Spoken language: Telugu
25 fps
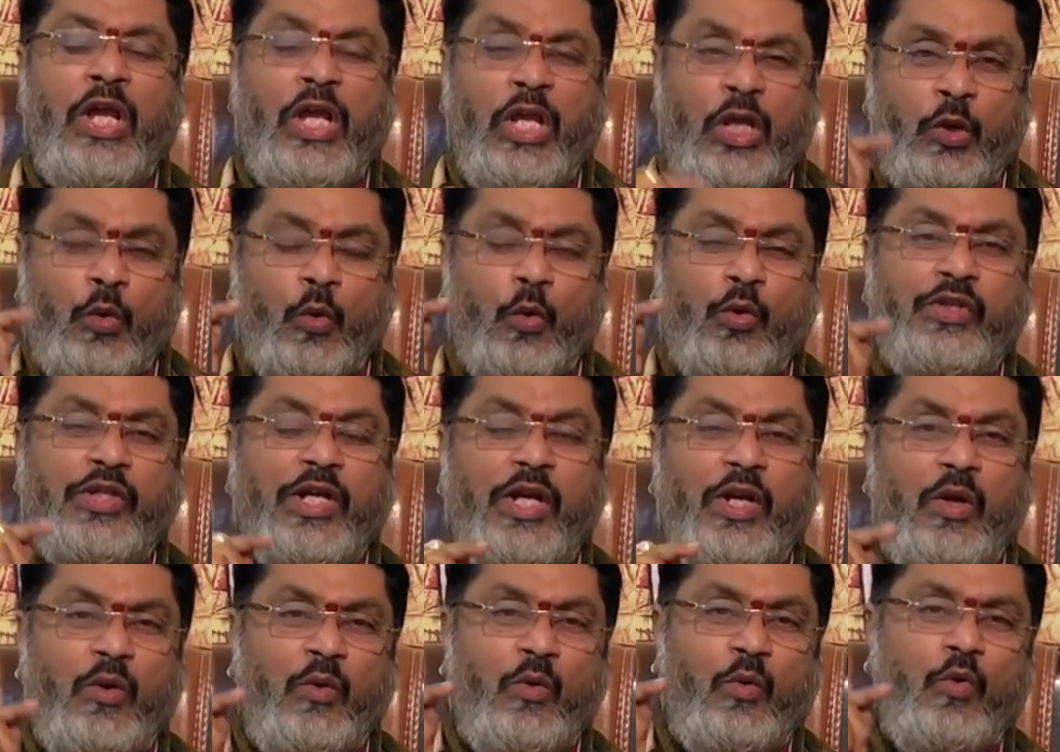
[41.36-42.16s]
ఈ
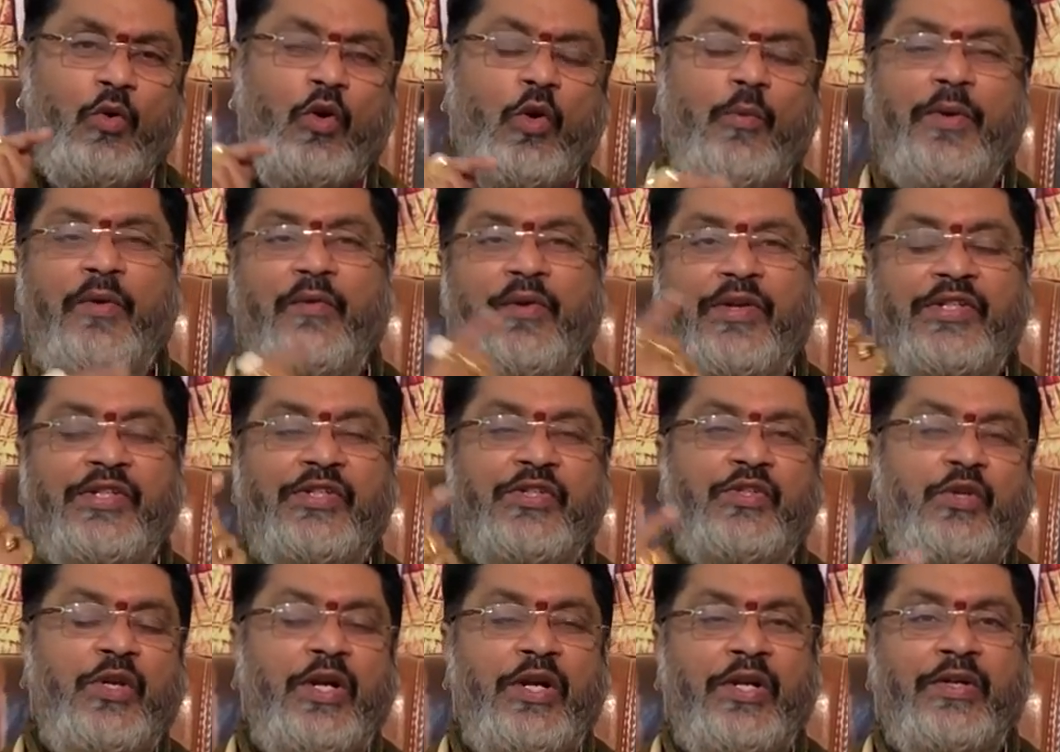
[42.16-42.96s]
గోచారం గురుడు
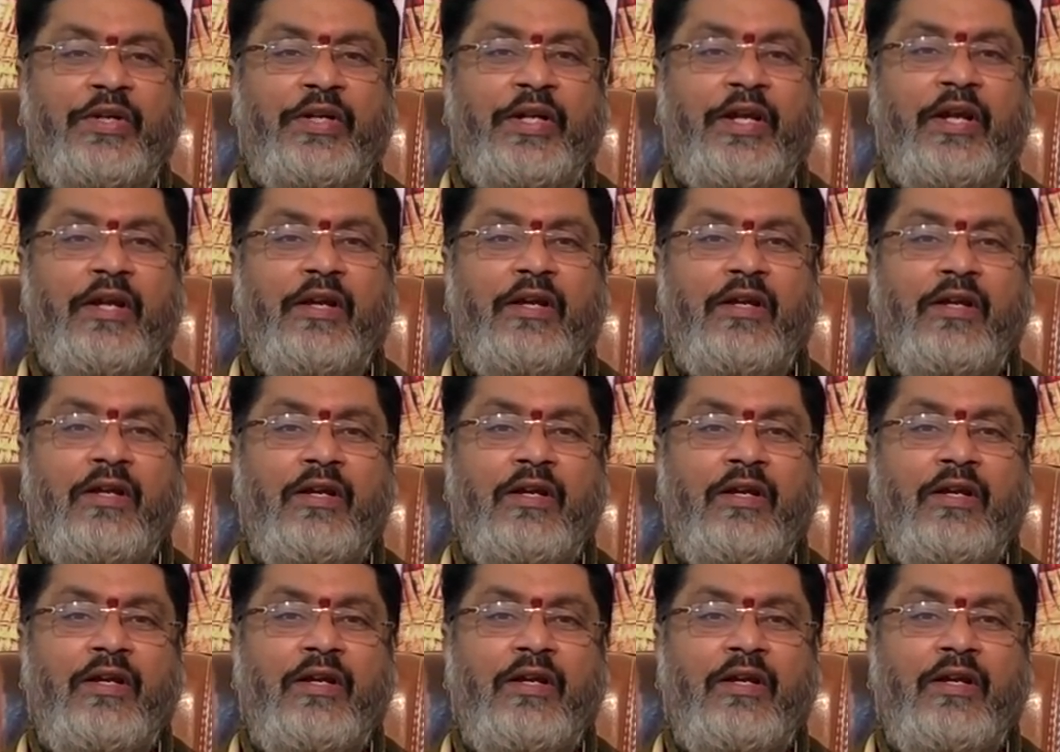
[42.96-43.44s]
ప్రవేశించాడంటే